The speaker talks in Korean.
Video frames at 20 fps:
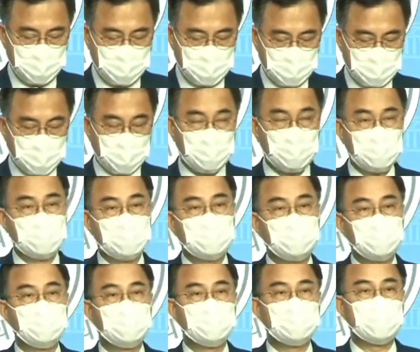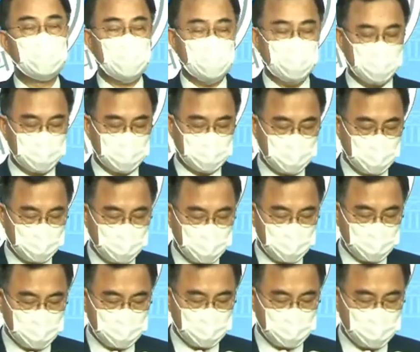차라리 그 돈을 잘
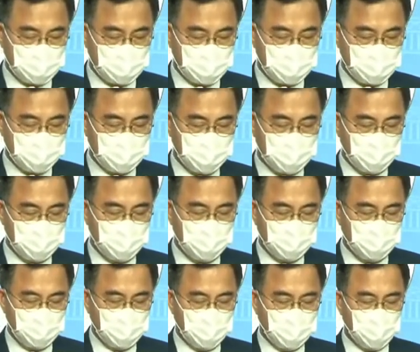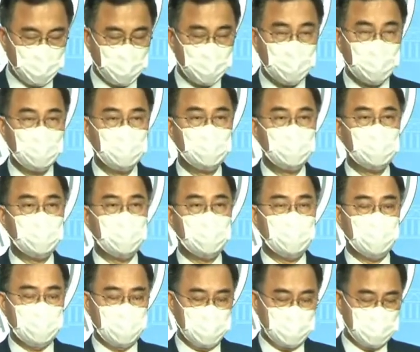아꼈더라면 코로나
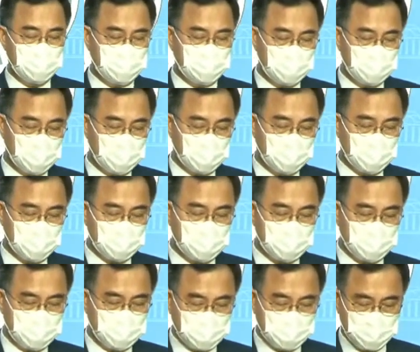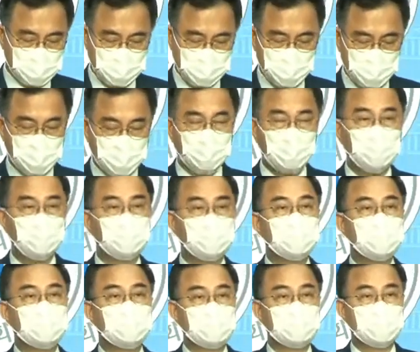위기에 생계를 잃은
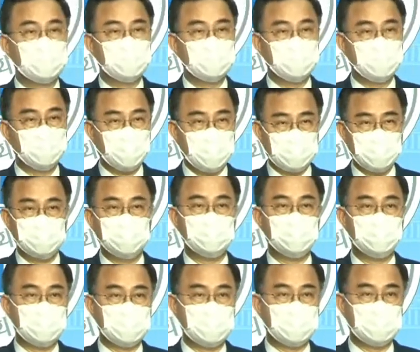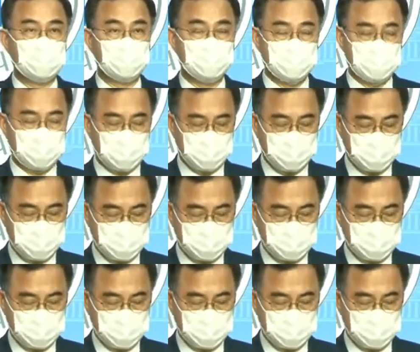국민들을 도와줄 수 있을 것입니다.